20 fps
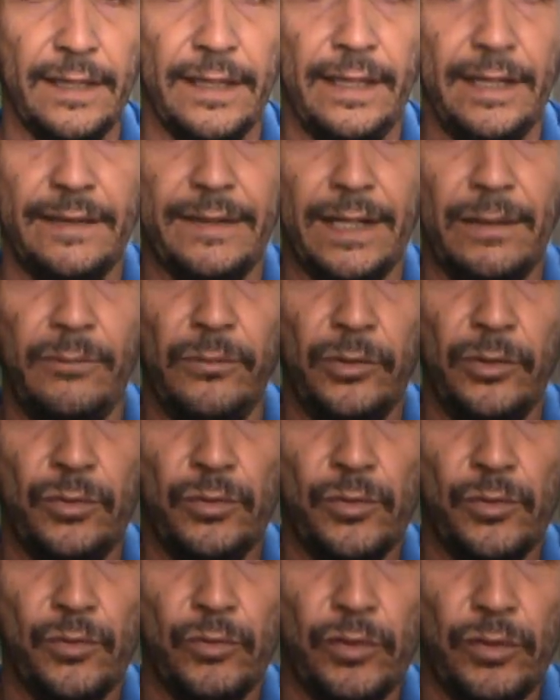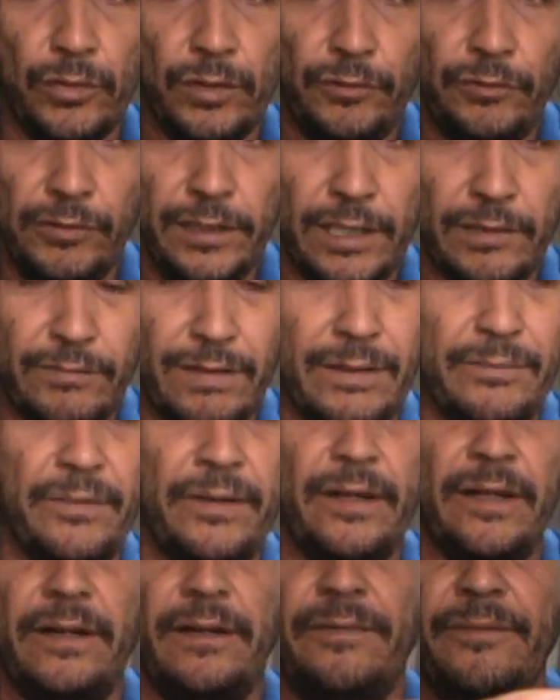entra muito justo que eu furei com a,
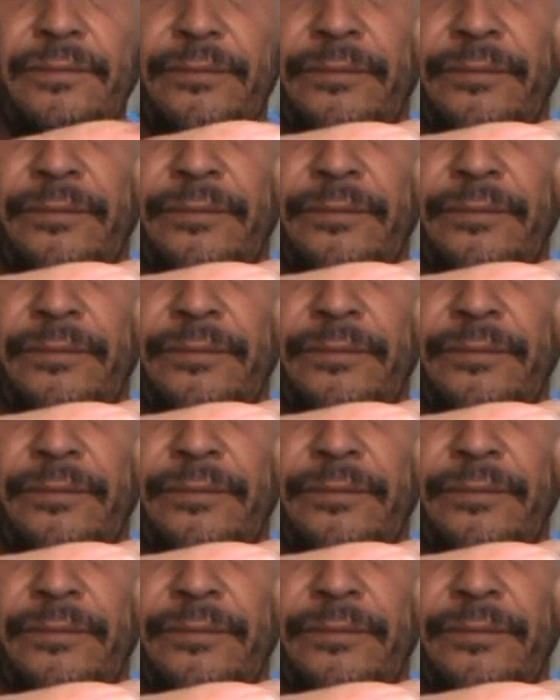ó,